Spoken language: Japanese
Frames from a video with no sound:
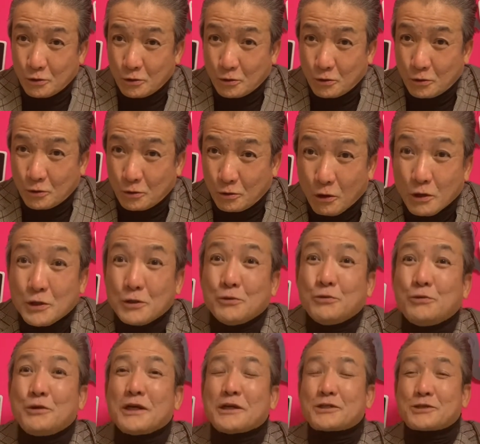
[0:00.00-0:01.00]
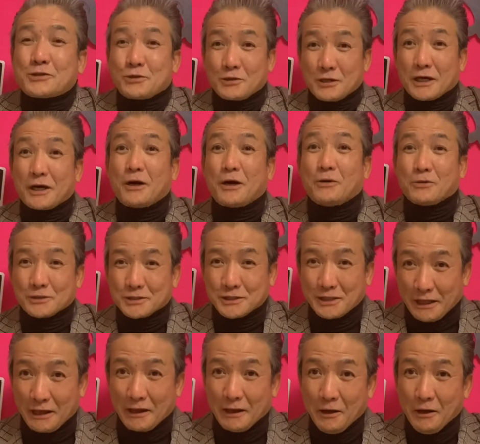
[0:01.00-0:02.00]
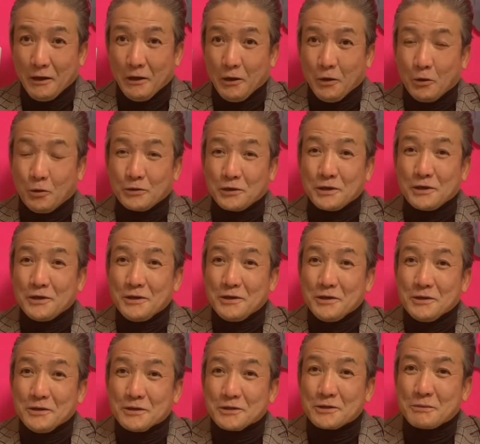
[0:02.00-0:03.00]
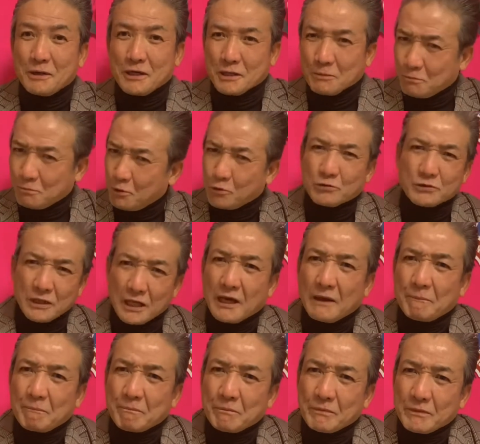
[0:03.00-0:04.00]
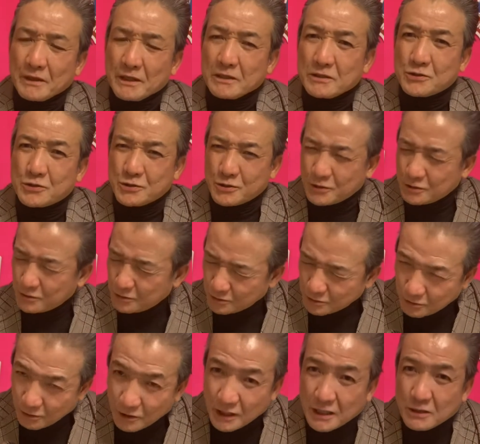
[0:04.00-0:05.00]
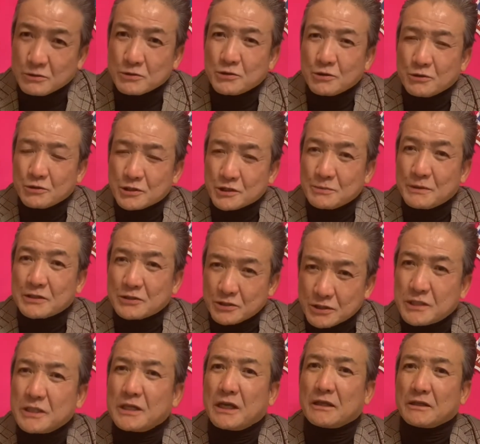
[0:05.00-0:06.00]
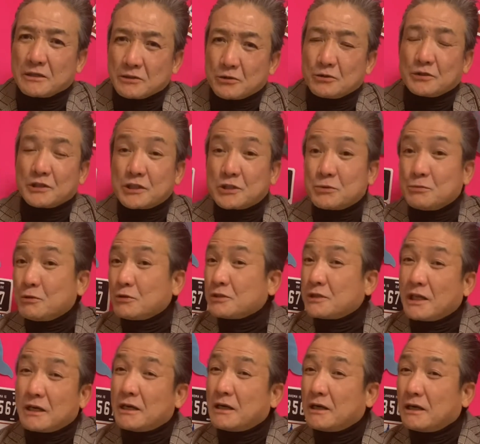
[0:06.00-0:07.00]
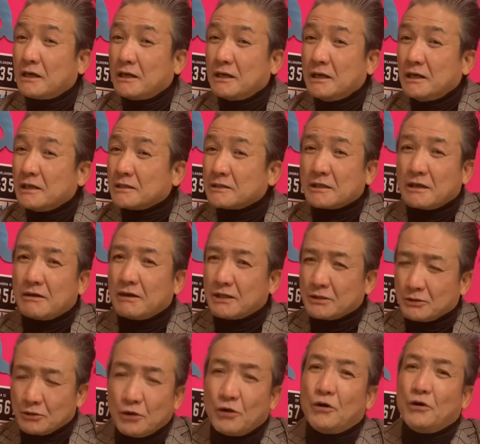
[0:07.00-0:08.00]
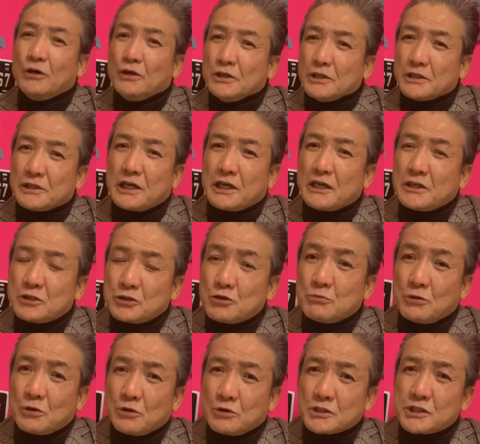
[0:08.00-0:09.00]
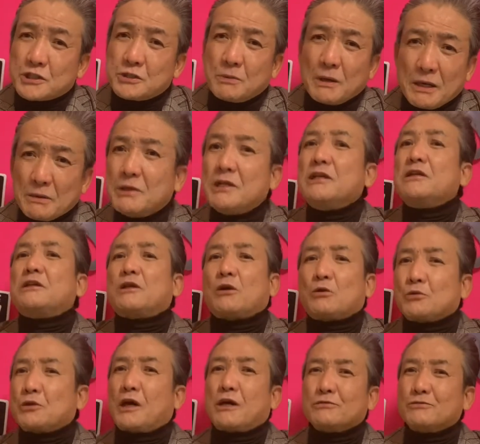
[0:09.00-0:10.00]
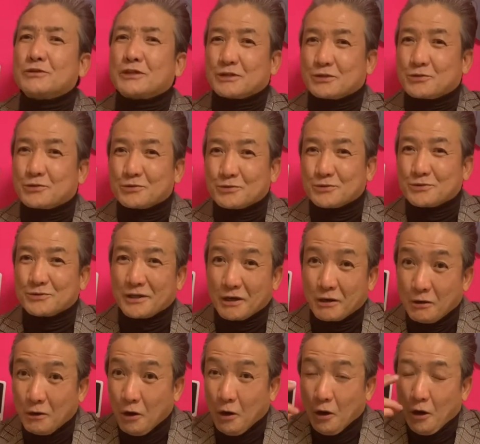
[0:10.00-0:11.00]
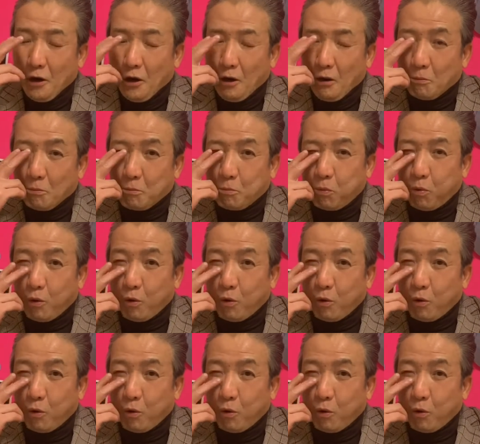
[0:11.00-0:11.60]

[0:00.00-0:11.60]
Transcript: ごい嬉しそうな顔して、ほんで、島に僕ね、すっごいあの人の芝居好きなんですよ。ほんで、下北沢の劇場も芝居見に行ったことあるんです。だから、ボ